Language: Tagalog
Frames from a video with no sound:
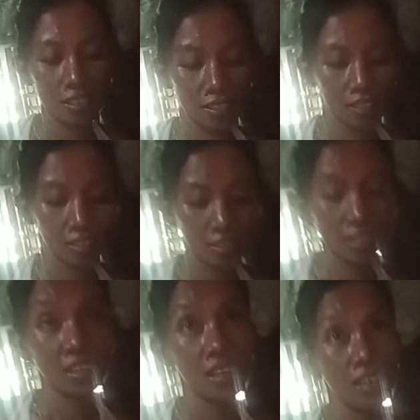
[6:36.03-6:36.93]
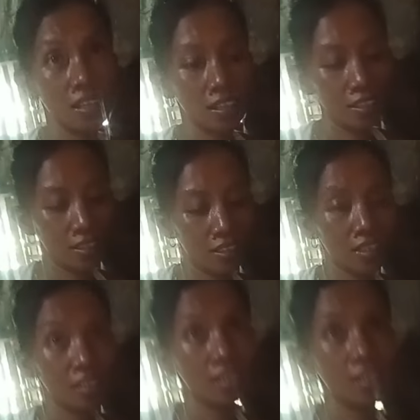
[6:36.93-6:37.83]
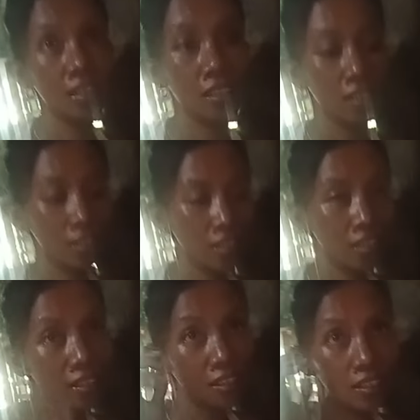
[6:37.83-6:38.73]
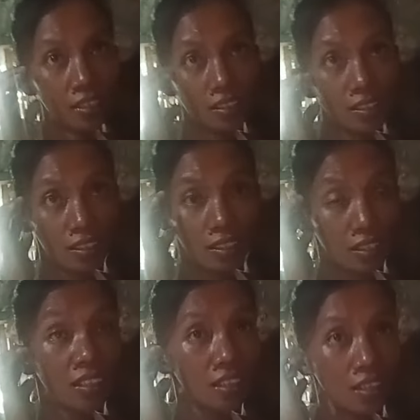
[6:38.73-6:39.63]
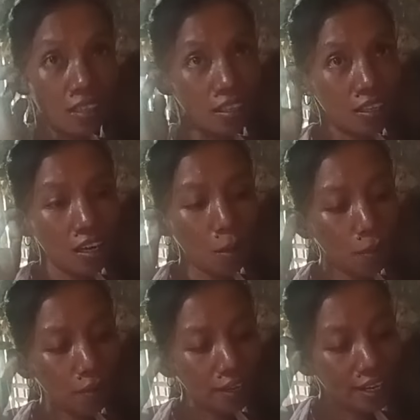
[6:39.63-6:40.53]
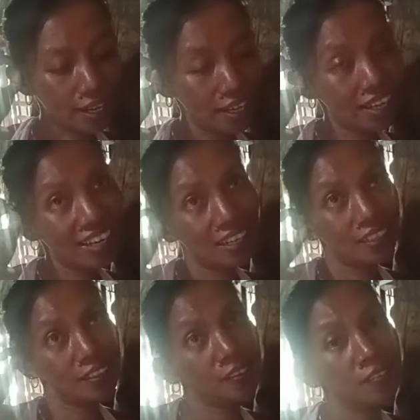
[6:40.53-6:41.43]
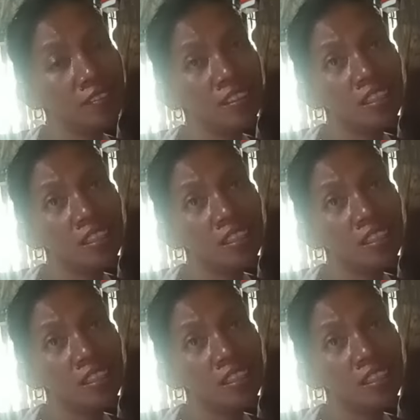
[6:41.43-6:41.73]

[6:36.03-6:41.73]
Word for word: mong igisa-gisa yan sa talbos ng kamote, malunggay. Opo ano kaya. Diba?